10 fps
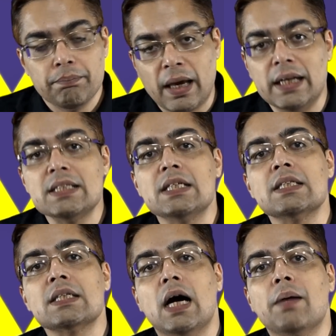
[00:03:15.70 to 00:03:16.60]
पहली
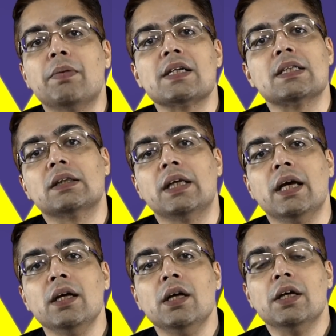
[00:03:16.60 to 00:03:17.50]
चीज़ आप कर सकते
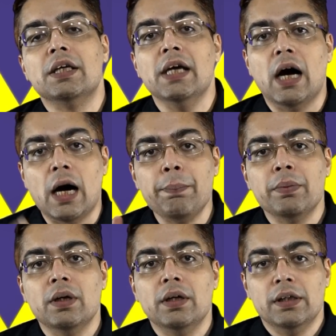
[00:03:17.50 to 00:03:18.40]
हैं कि आप
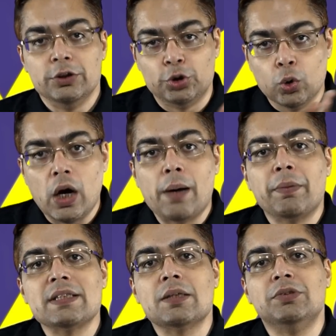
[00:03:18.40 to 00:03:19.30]
जो
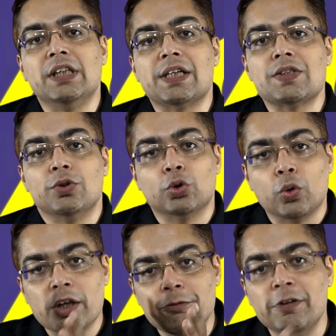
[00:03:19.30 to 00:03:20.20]
आपके सब्जेक्ट्स जो
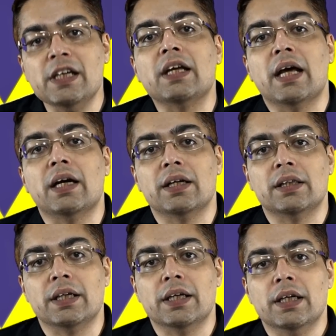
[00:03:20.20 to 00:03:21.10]
थोड़े वीक रह गए
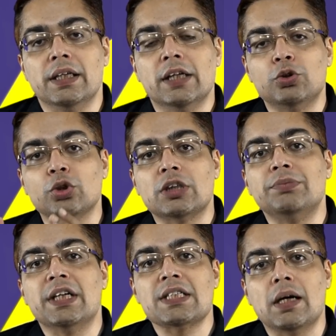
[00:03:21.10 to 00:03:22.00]
थे या जो
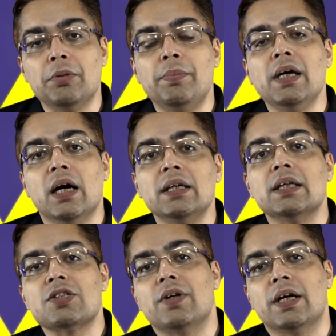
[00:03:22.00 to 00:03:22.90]
सब्जेक्ट्स अभी भी
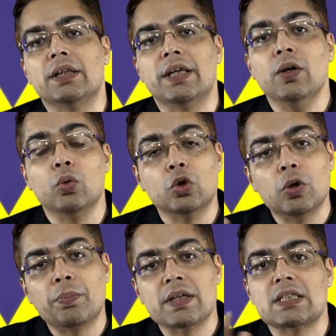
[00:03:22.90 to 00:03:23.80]
अनटच रह गए थे उनके
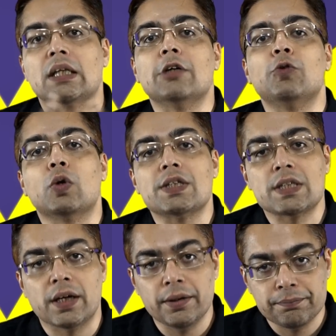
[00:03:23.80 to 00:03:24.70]
ऊपर ज़्यादा फोकस
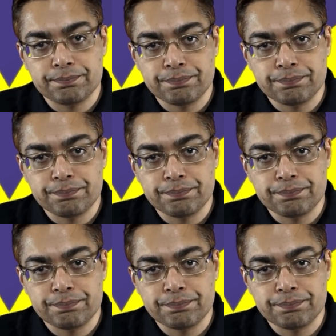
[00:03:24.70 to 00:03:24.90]
करें